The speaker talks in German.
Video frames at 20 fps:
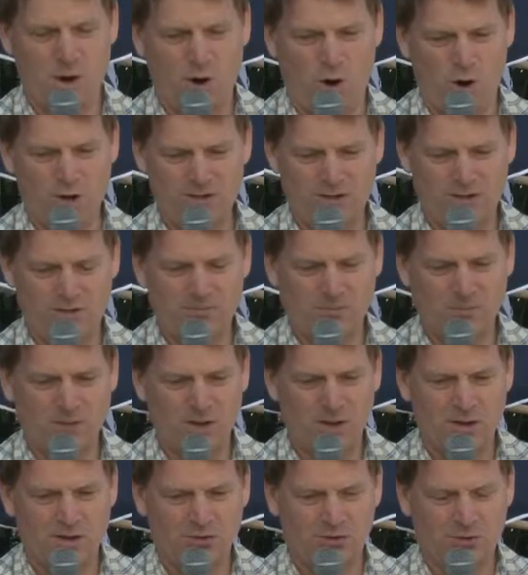Und
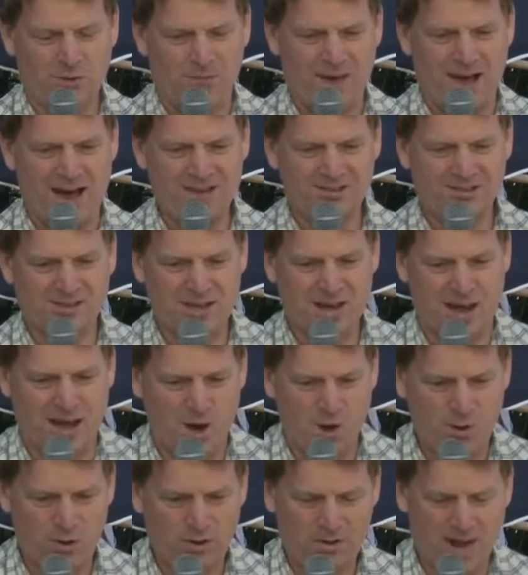so war es dann
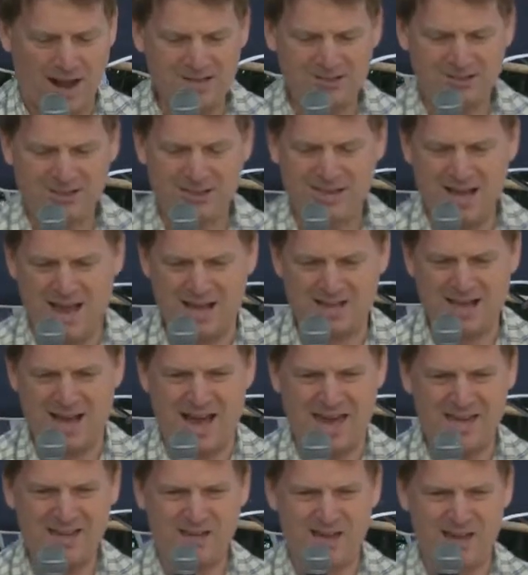auch, als die
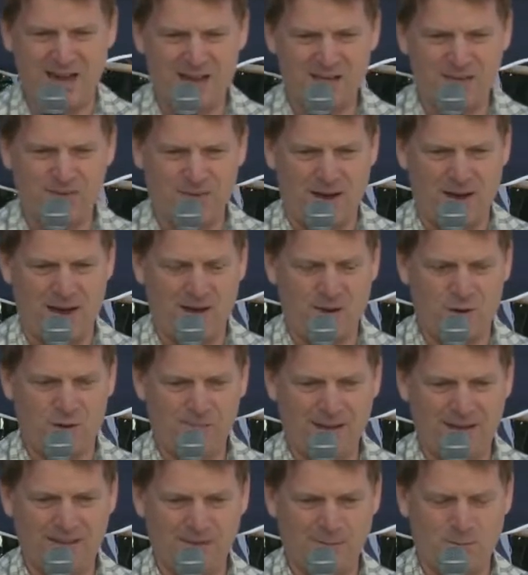Klage eingereicht war
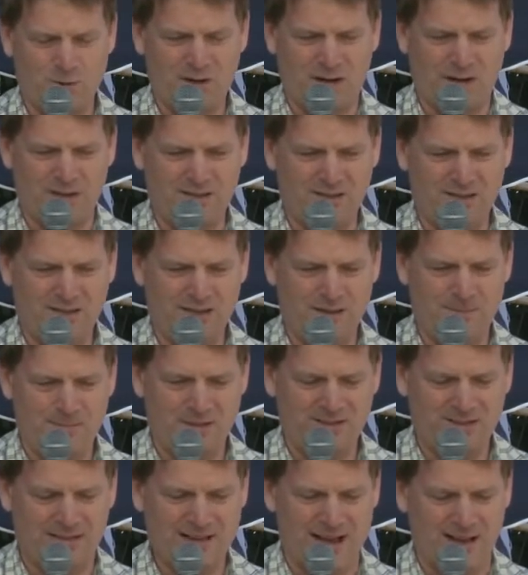und mehr Demokratie
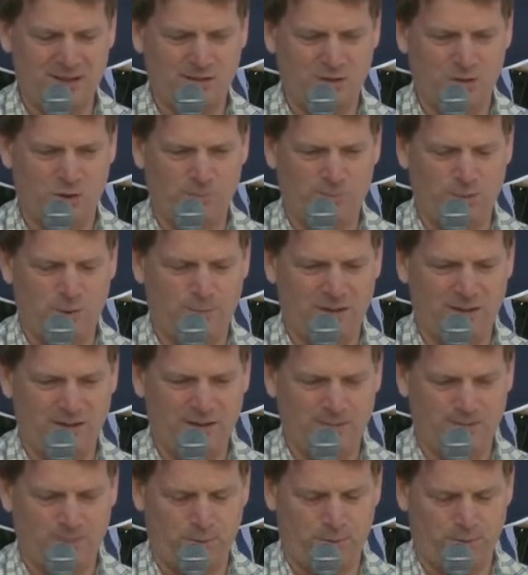mit seiner Aktion
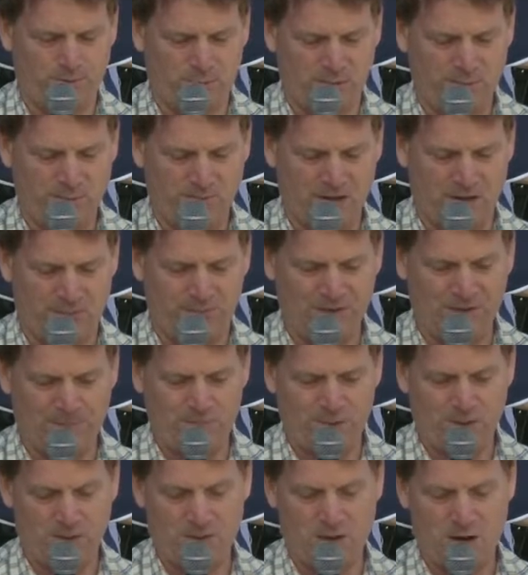publik, publik, na, viel
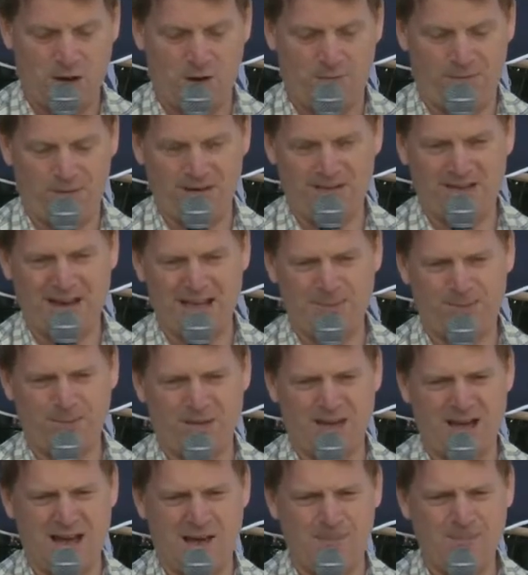Öffentlichkeit
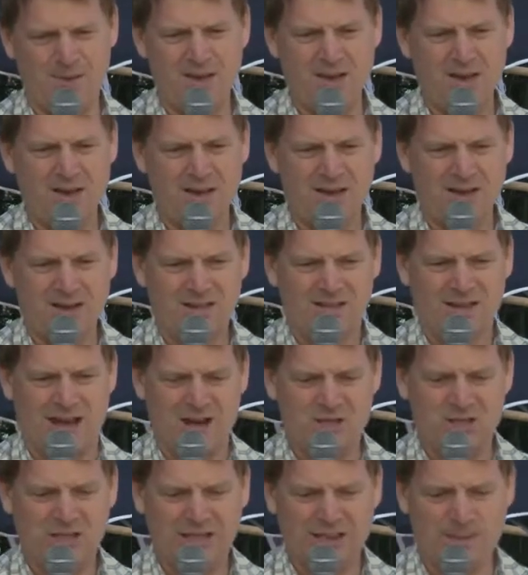bekam, da
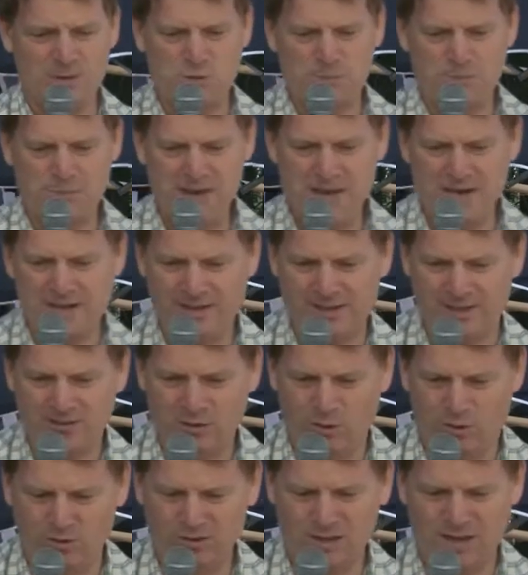erschien im Spiegel
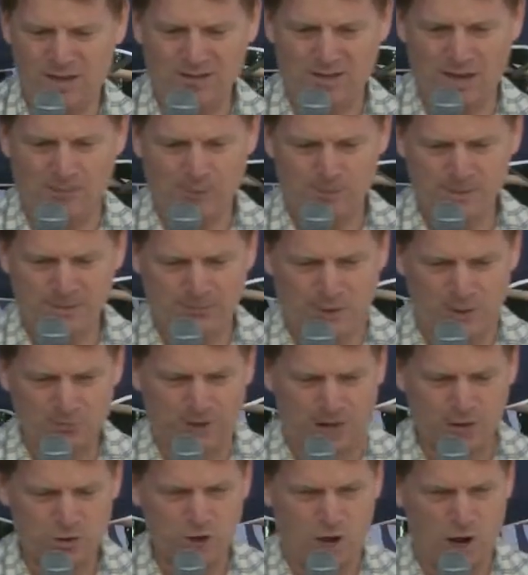das große Interview mit
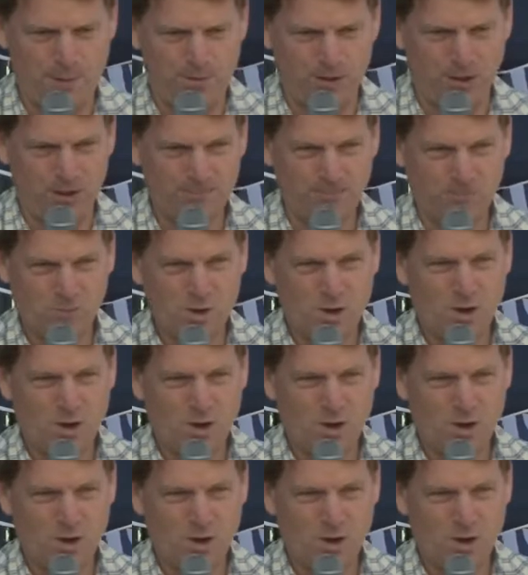Wolfgang Schäuble.